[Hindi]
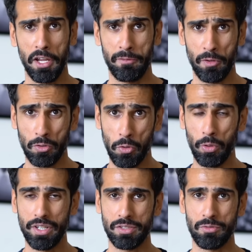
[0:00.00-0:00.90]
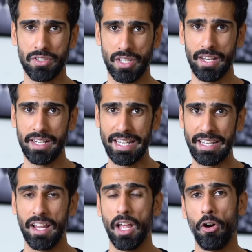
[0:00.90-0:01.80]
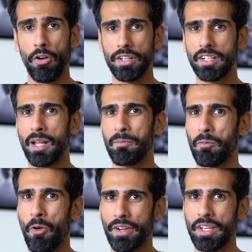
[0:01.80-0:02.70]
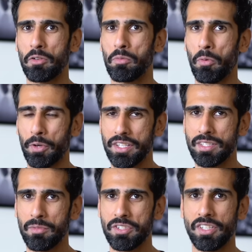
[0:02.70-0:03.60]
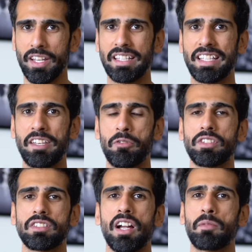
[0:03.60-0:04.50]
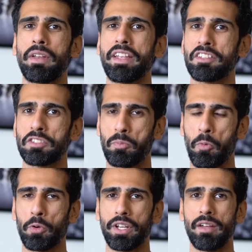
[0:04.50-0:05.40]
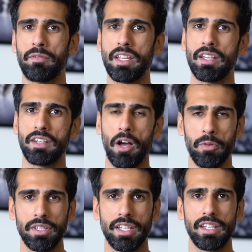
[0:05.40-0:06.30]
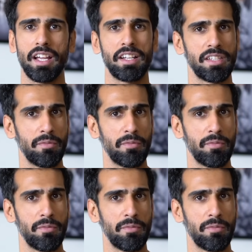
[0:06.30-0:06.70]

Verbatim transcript: इफ़ योर गोल इज़ टू स्टे लीन और अगर आप वॉकिंग को बोरिंग समझते हैं देन यू कैन स्टार्ट प्लेइंग अ स्पोर्ट एवरी नाउ एंड देन या किसी